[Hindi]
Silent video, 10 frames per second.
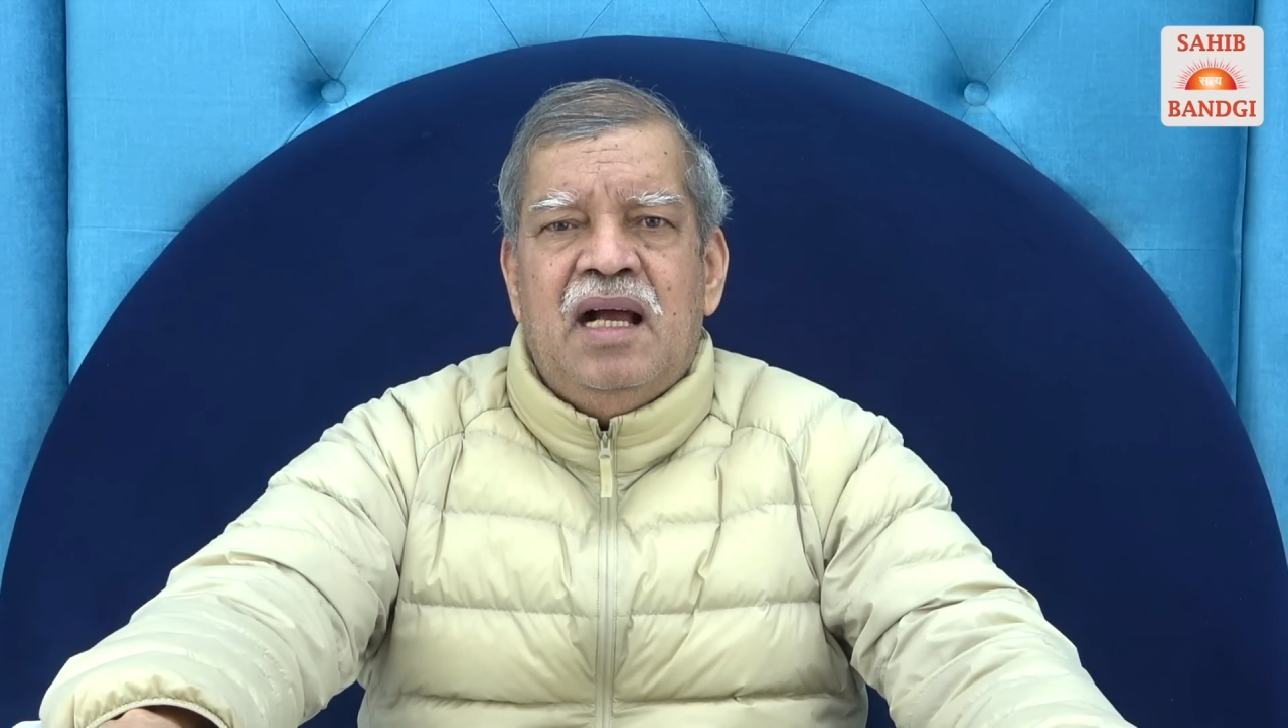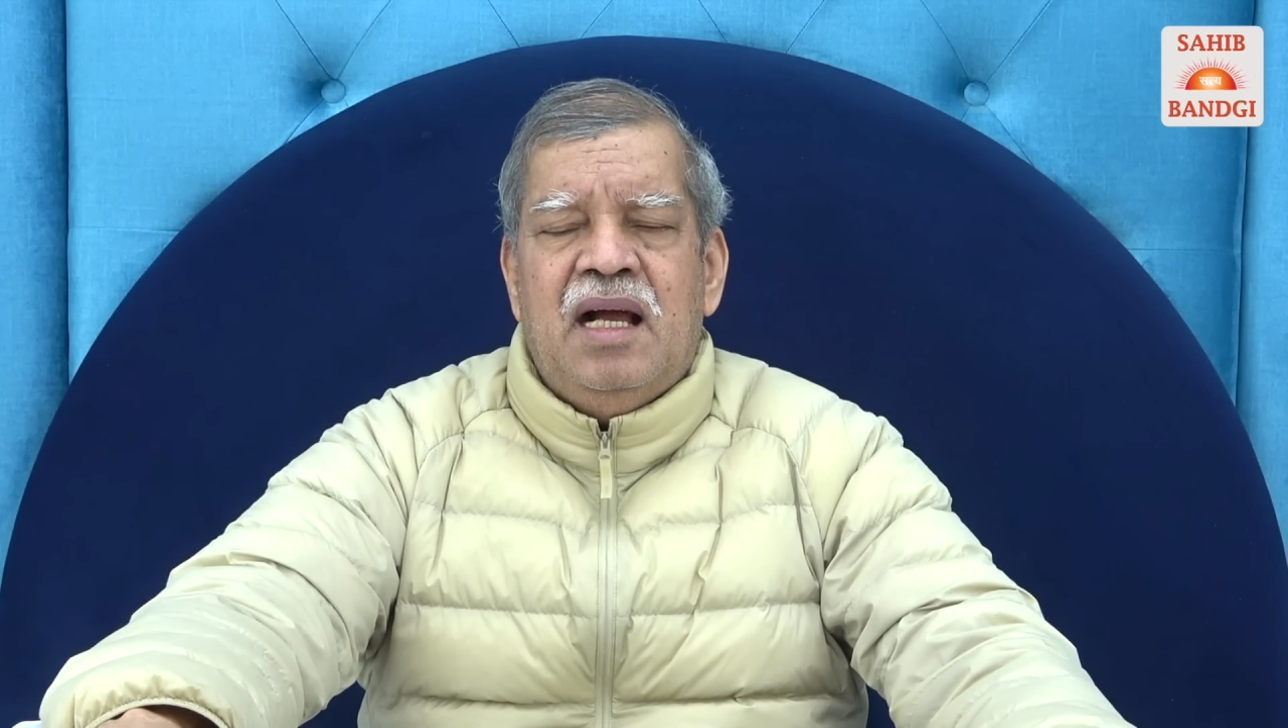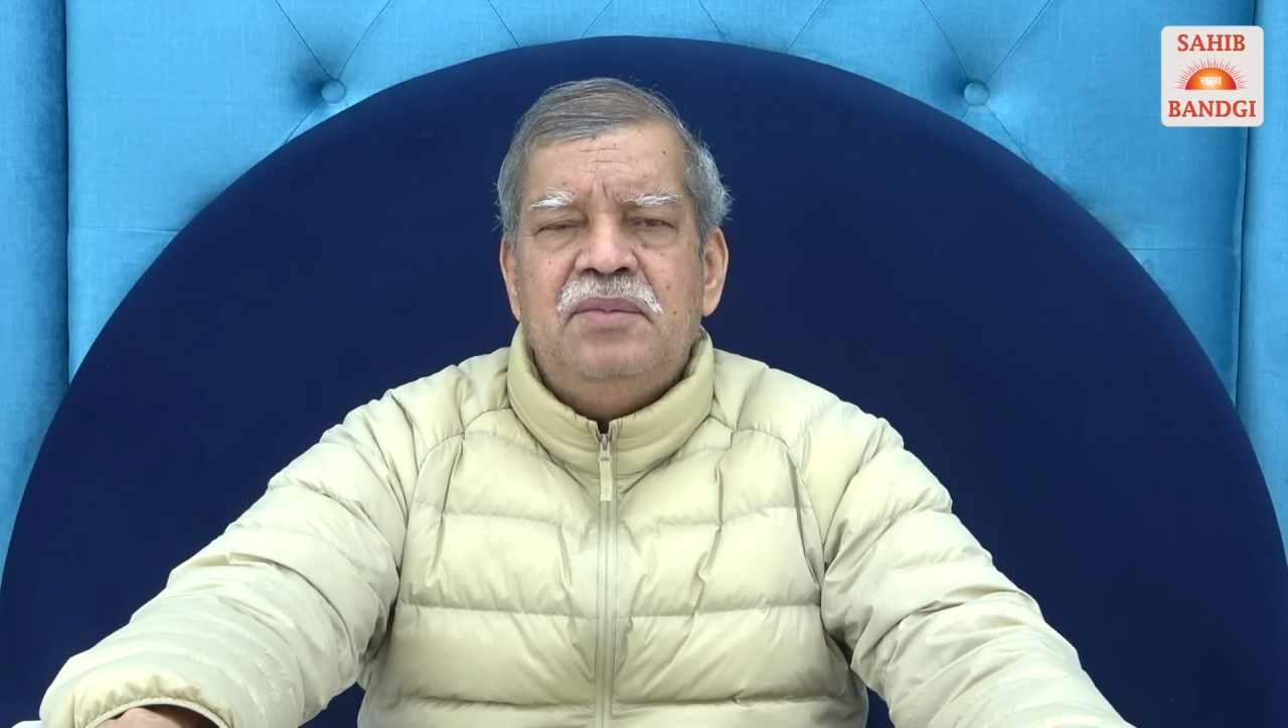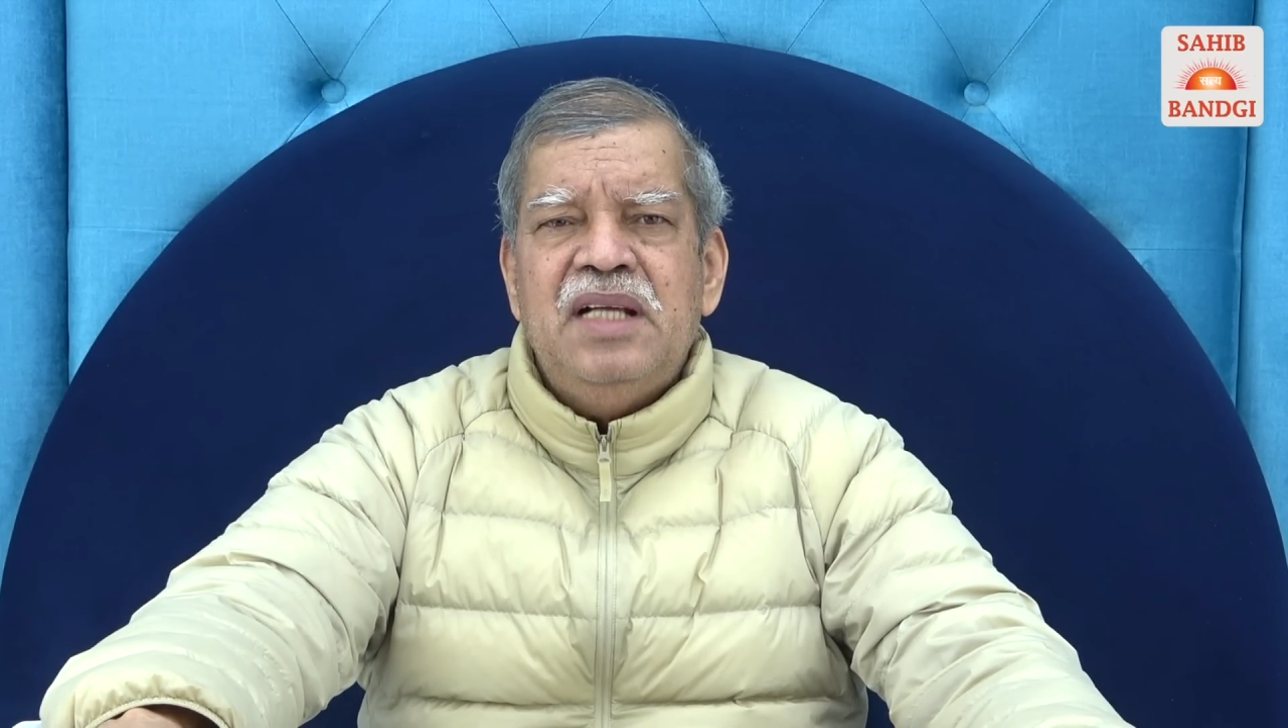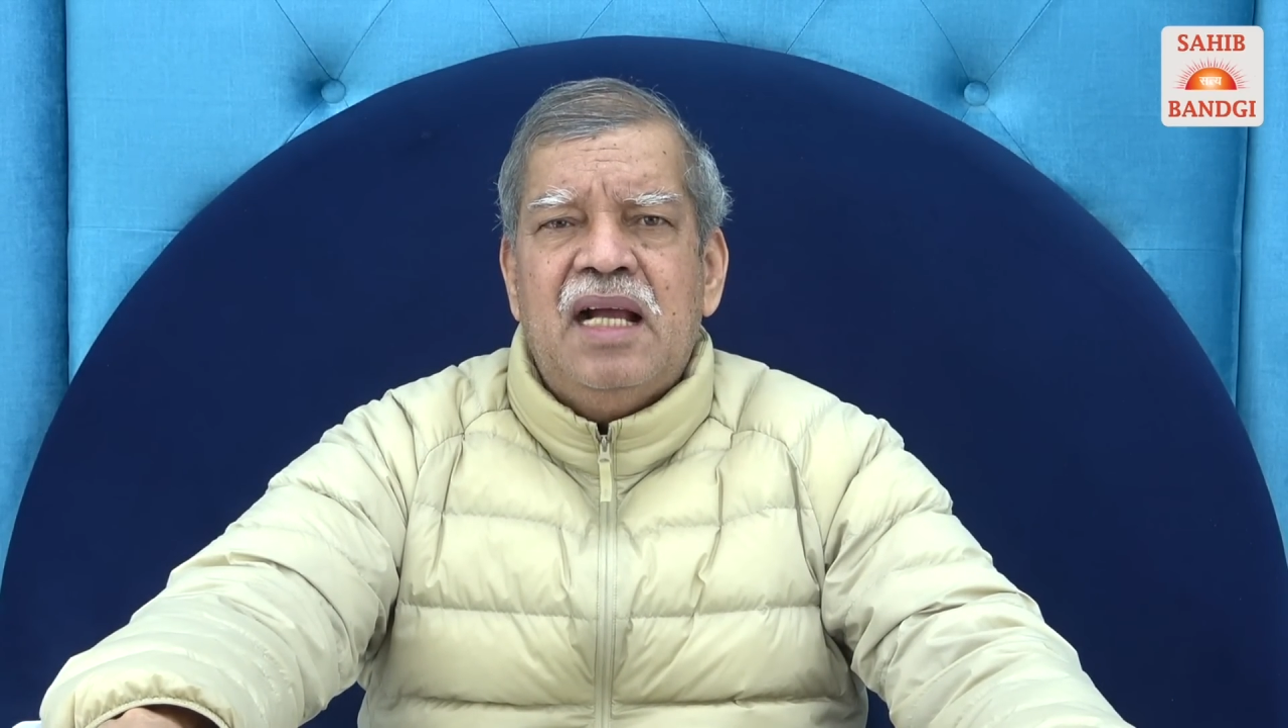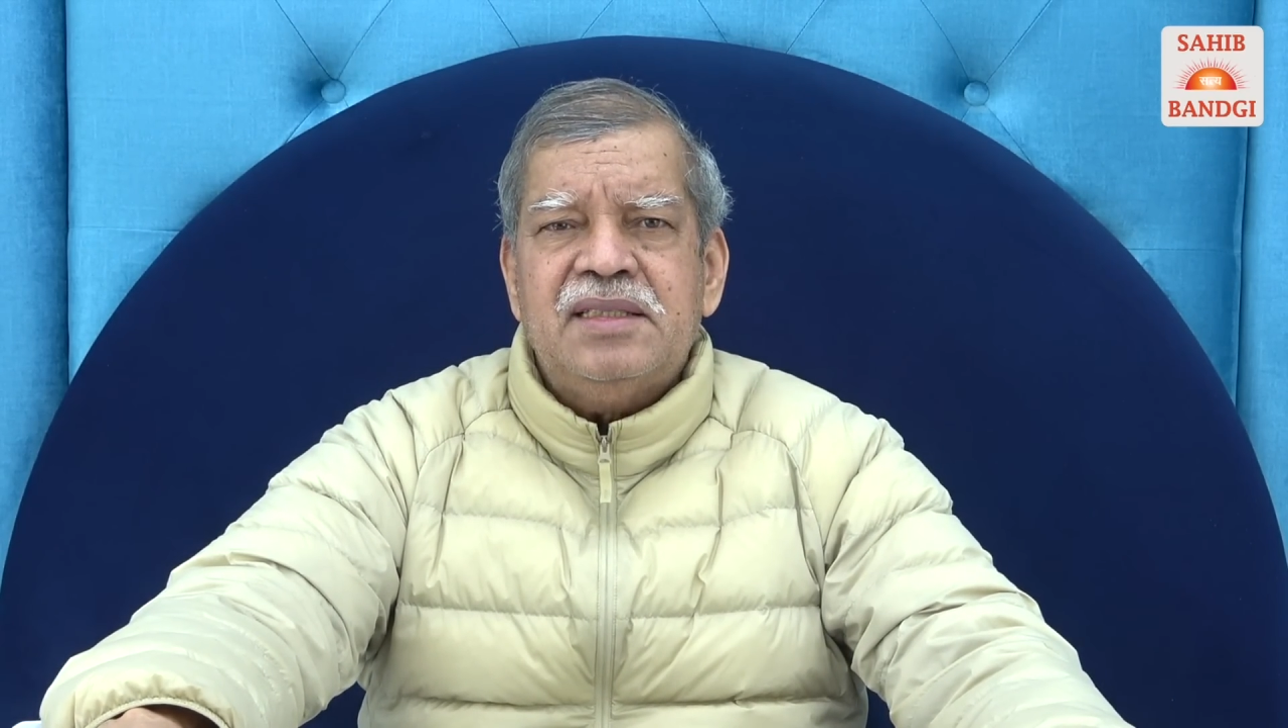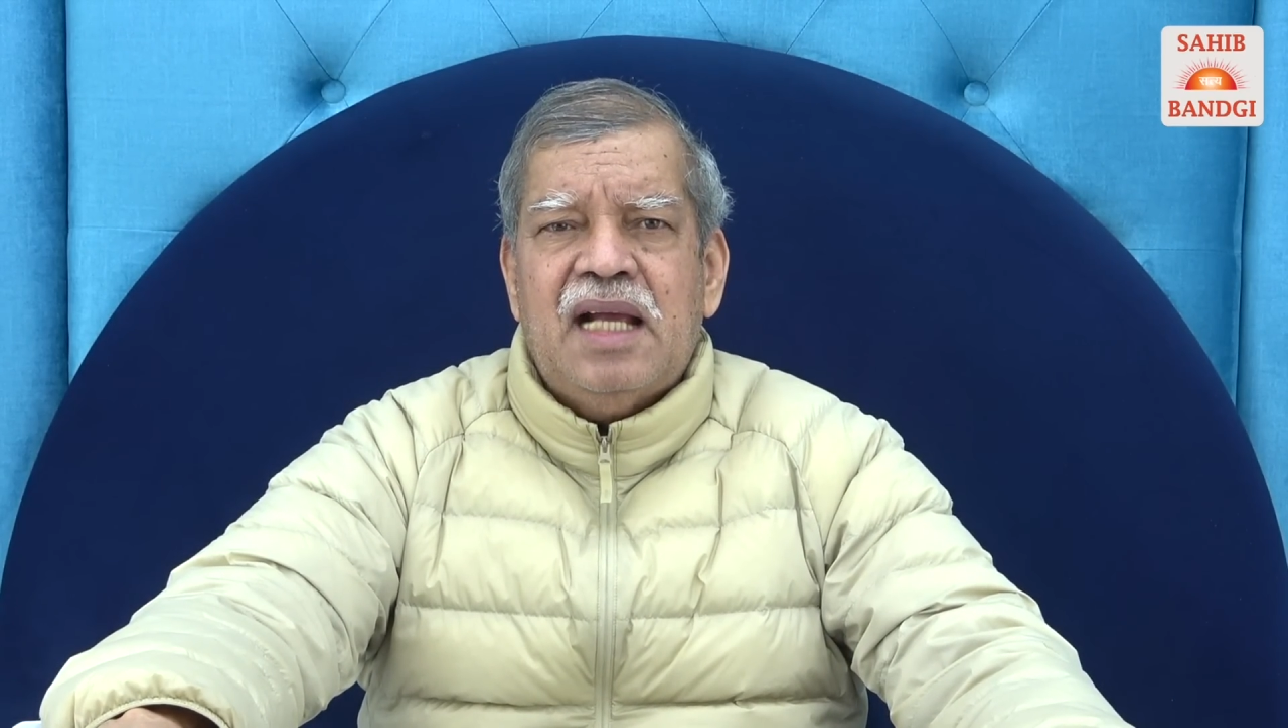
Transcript: अब यहां